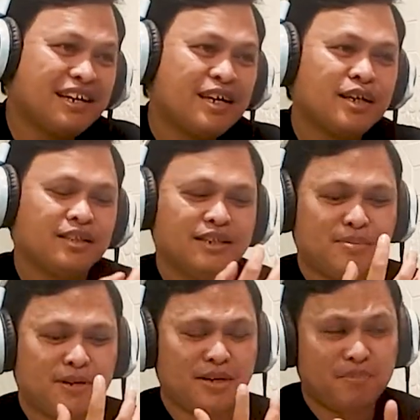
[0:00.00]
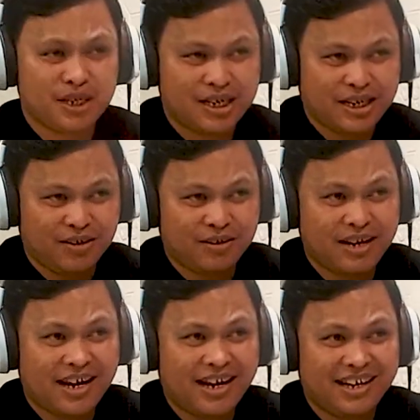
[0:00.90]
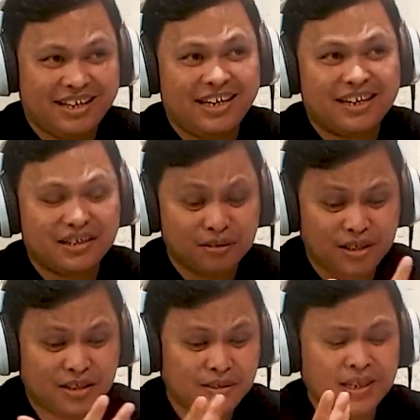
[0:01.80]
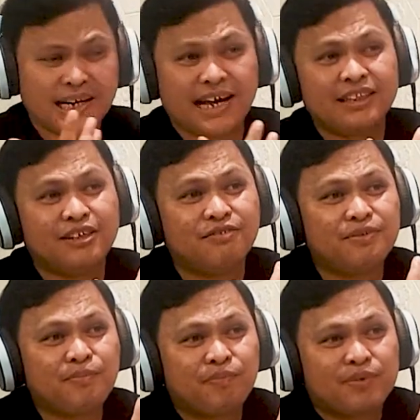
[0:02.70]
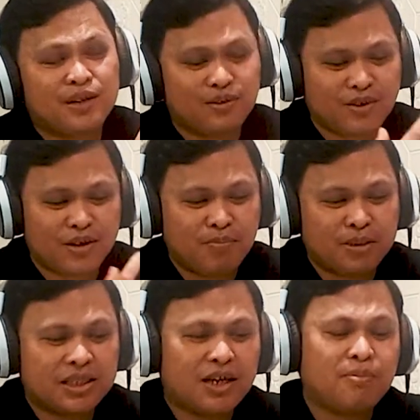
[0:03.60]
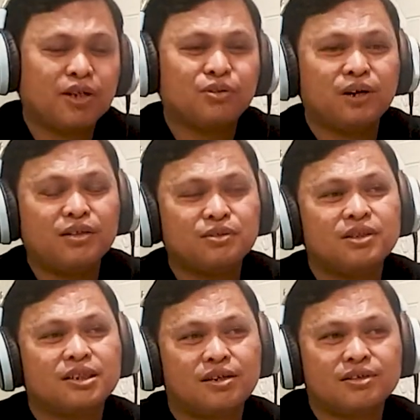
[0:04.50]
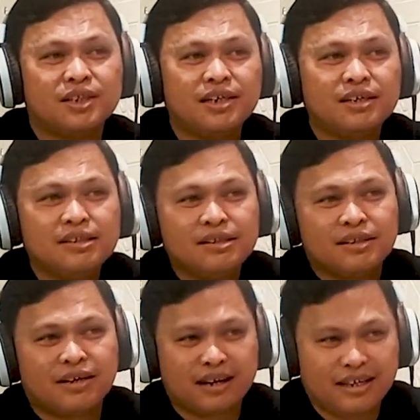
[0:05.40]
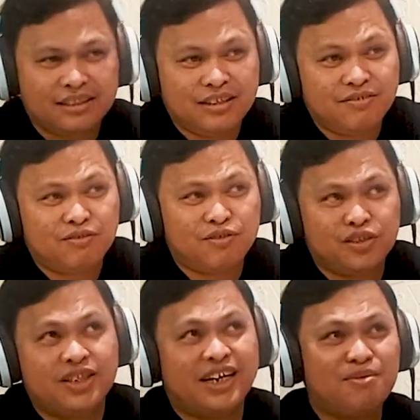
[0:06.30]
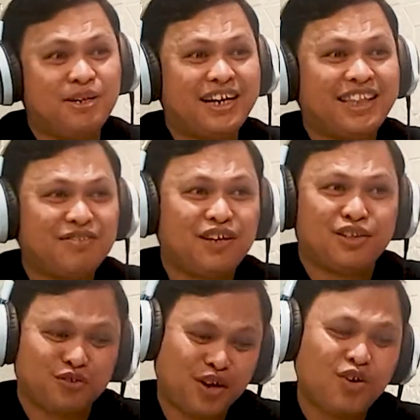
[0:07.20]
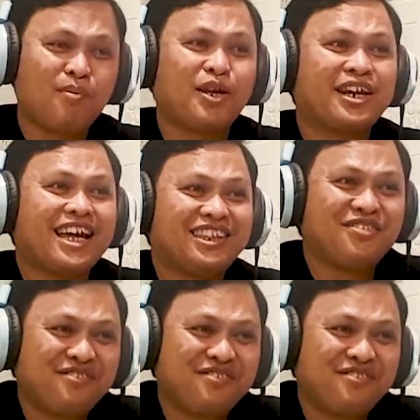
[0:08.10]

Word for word: hmm. yang tidak pernah yang orang. orang. Ya, karena Tuhan itu kan kreatif. Hmm, -hmm. Jadi orang-orang yang percaya kepada Tuhan juga seharusnya lebih kreatif. kreatif. kreatif. Eh, jangan lebih kreatif lah. Tuhan udah paling kreatif.